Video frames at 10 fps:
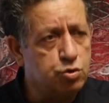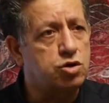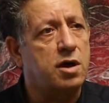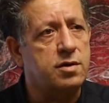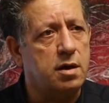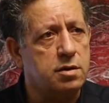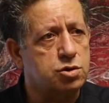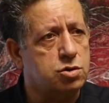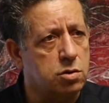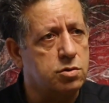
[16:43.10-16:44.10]
bu
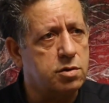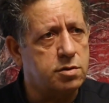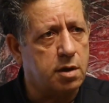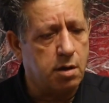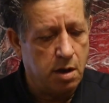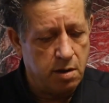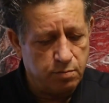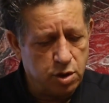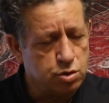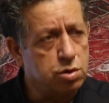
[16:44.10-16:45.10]
mücadelenin sonunda da
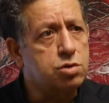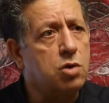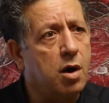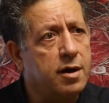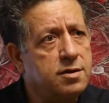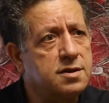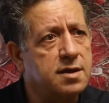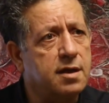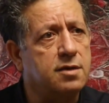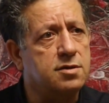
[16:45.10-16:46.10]
bir tür doğayı
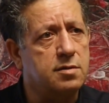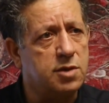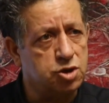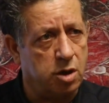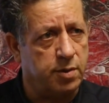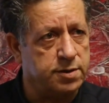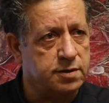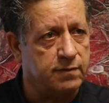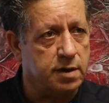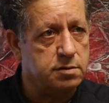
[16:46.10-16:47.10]
dize getirme
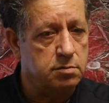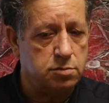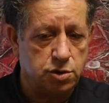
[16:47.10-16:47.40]
çabası var.